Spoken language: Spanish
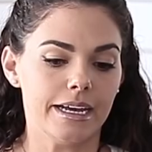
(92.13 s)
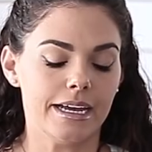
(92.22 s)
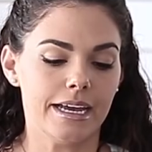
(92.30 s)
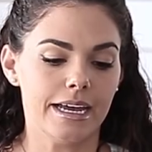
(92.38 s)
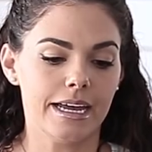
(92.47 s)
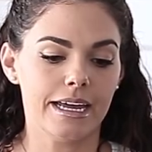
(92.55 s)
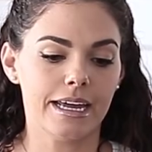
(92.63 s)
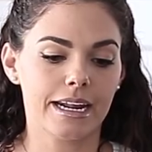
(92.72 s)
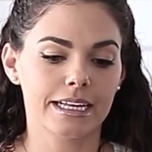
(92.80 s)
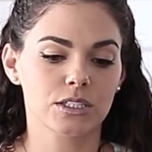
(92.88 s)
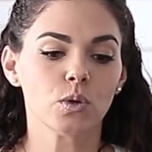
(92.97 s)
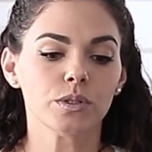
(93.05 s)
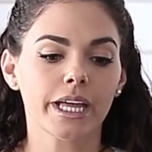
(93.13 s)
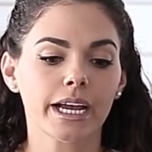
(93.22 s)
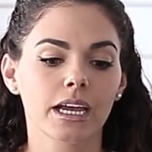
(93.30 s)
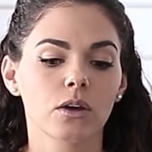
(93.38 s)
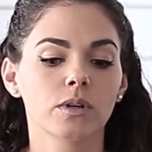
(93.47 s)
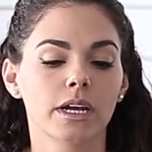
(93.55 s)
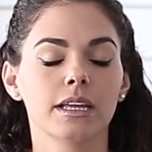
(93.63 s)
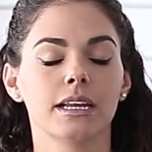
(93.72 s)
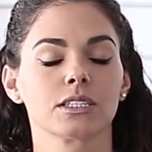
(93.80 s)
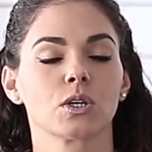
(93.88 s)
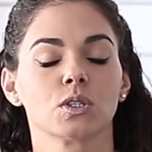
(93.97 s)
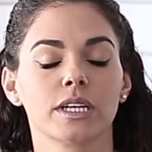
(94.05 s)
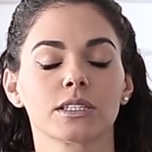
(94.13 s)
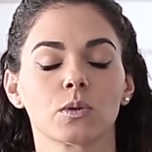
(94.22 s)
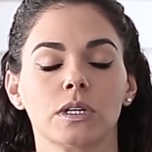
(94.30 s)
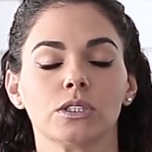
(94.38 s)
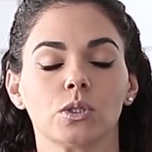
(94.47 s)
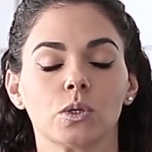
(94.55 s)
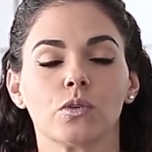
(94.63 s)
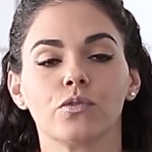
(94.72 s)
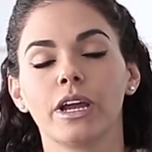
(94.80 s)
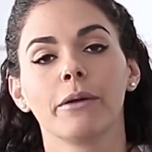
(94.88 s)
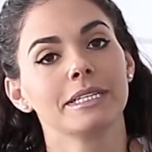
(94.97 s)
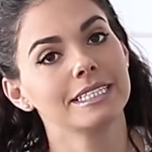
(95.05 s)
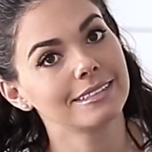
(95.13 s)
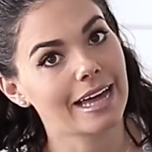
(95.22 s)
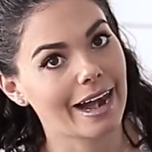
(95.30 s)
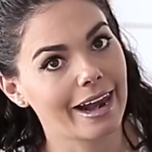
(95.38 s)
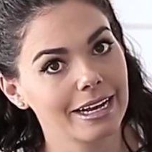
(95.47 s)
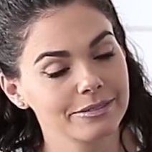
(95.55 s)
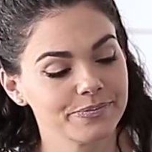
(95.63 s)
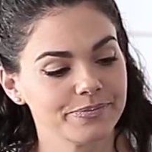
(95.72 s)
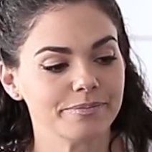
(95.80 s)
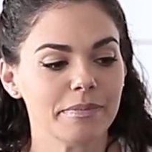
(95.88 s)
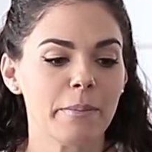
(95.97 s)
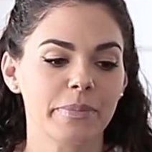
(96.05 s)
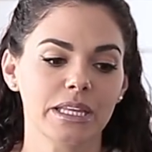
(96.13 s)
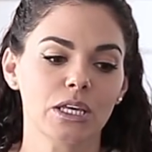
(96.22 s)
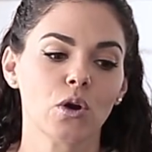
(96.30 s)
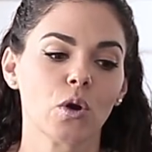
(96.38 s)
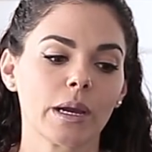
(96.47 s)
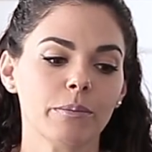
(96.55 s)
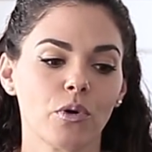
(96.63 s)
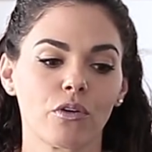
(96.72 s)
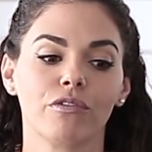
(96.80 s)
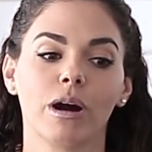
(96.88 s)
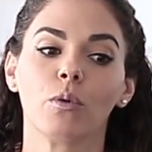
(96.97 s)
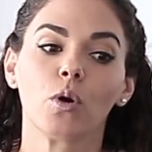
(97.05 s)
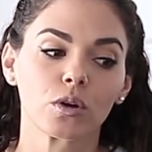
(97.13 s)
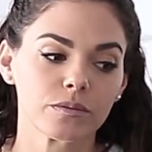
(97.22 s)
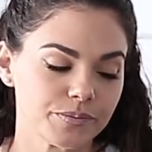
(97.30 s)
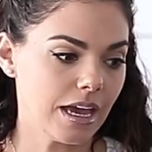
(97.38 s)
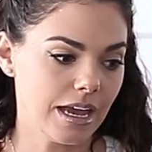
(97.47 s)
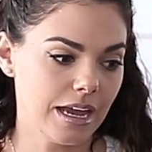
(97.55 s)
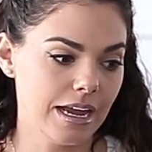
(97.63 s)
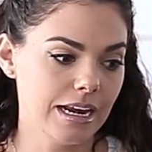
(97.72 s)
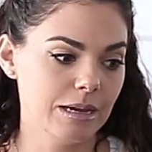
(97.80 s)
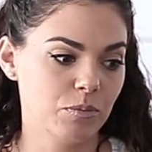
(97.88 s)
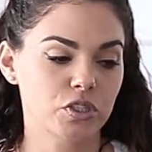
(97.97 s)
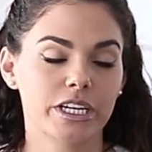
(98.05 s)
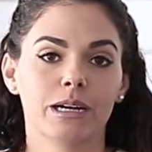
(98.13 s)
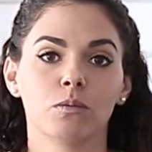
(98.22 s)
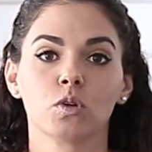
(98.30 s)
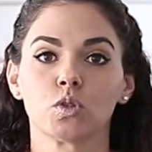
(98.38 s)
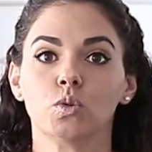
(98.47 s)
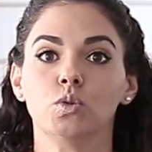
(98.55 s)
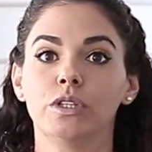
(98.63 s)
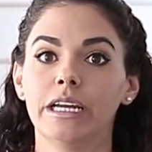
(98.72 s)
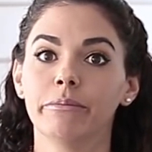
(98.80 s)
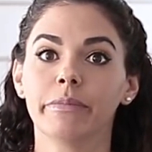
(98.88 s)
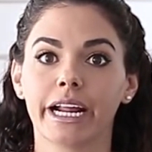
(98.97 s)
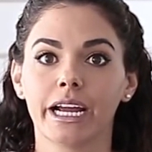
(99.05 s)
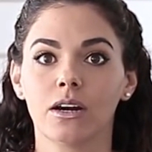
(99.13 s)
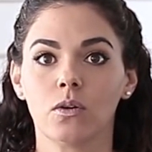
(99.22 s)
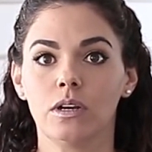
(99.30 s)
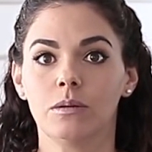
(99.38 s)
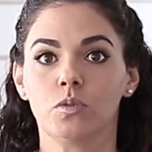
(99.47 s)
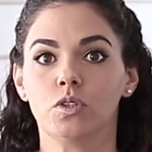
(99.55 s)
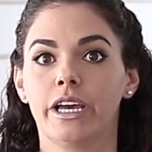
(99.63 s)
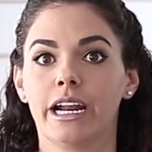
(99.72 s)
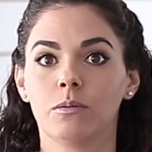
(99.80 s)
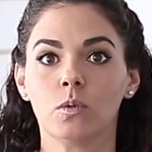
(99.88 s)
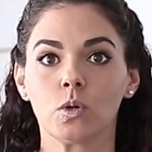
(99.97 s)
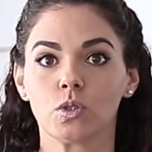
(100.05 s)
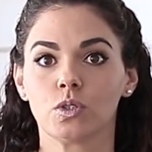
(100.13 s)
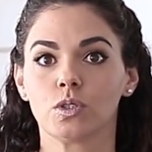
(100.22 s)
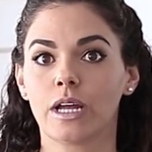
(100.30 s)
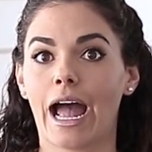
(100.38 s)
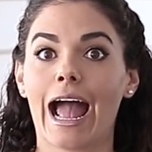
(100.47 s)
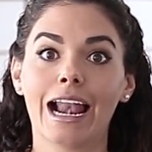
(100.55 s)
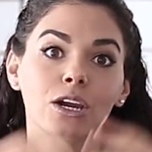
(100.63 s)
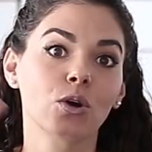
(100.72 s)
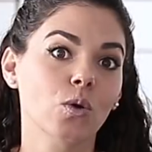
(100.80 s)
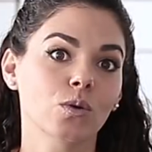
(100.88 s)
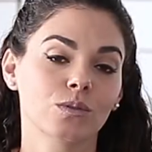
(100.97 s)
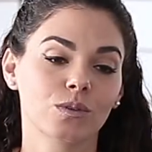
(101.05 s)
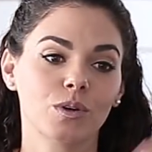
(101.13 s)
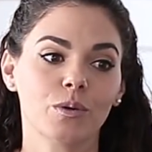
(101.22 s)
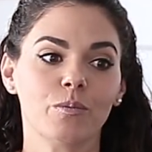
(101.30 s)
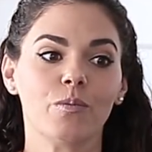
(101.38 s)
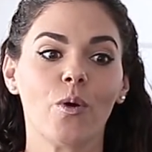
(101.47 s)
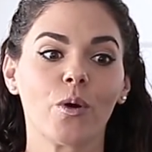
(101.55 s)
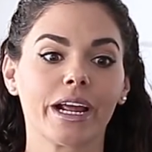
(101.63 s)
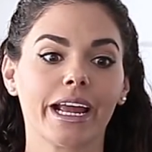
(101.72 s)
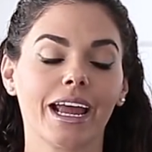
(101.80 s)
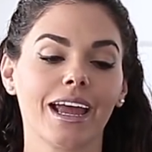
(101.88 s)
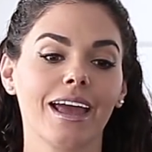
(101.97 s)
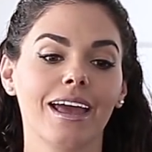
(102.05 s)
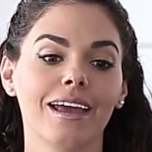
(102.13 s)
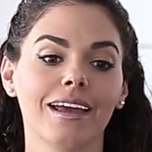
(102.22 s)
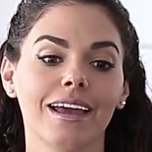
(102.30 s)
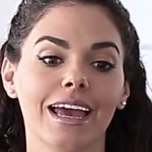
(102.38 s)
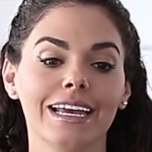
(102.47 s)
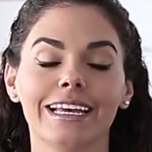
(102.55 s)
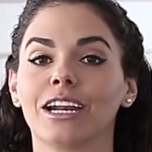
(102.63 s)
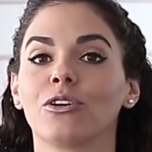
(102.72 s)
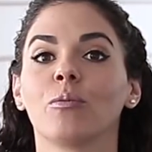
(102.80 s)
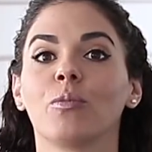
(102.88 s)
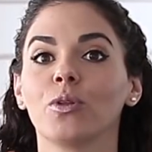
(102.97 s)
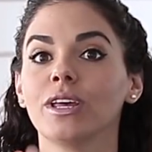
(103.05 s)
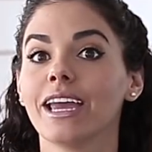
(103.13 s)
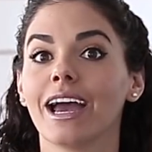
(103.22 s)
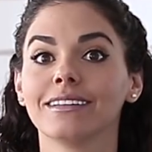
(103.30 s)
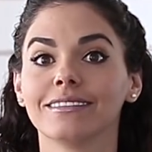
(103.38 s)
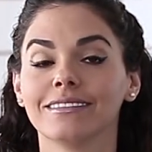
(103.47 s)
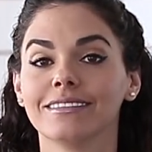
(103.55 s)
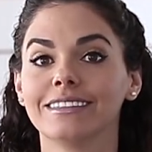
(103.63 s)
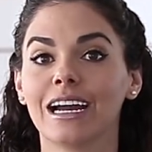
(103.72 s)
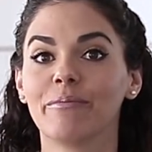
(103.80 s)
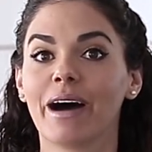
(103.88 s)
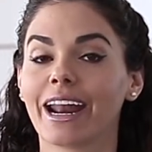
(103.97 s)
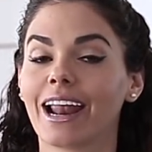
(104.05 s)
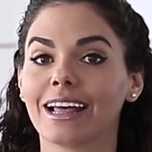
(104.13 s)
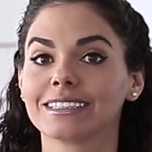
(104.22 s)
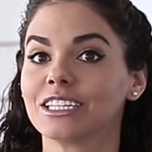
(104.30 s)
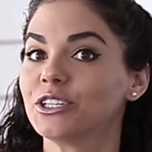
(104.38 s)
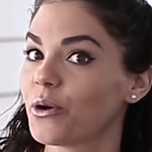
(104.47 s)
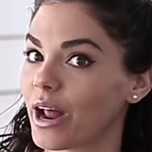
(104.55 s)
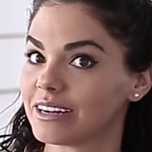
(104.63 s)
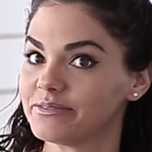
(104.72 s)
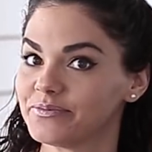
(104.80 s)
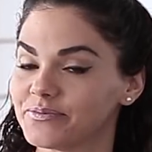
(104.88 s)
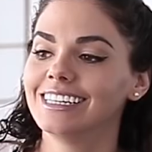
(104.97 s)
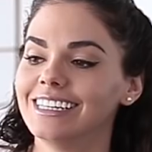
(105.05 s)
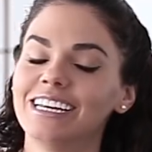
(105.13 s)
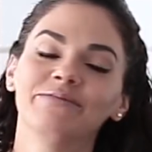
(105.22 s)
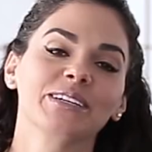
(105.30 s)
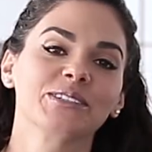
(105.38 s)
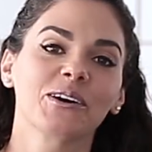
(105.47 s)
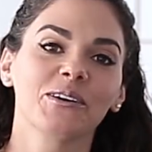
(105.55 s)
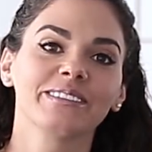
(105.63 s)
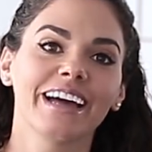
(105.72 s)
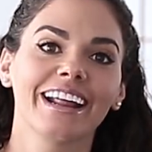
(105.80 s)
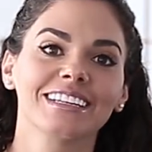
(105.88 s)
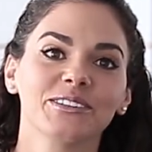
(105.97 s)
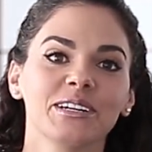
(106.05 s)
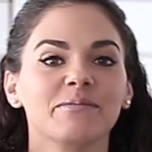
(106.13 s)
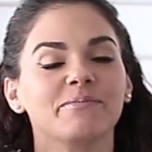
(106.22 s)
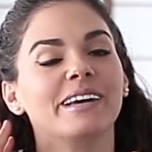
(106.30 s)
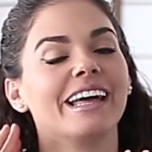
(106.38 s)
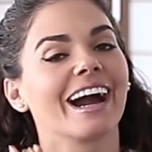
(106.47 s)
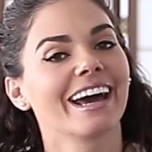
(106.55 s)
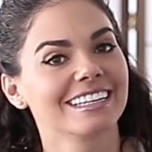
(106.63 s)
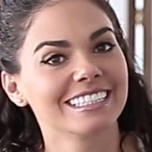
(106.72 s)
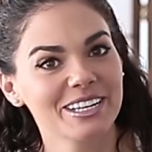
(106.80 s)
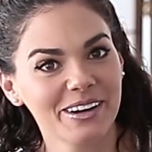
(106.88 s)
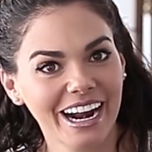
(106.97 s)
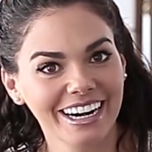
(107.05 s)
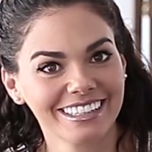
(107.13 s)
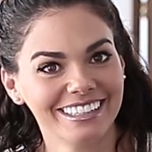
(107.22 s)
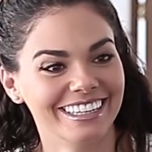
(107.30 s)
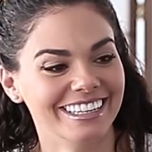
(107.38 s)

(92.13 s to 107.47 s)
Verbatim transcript: Eh, resulta que una de las cosas cuando fui a visitarla, me pidió que por favor eh, le pusiéramos un timbre o le pusiéramos algo porque ella no podía llamar a la señora. Y empiezo a contar esto y me dan ganas de llorar.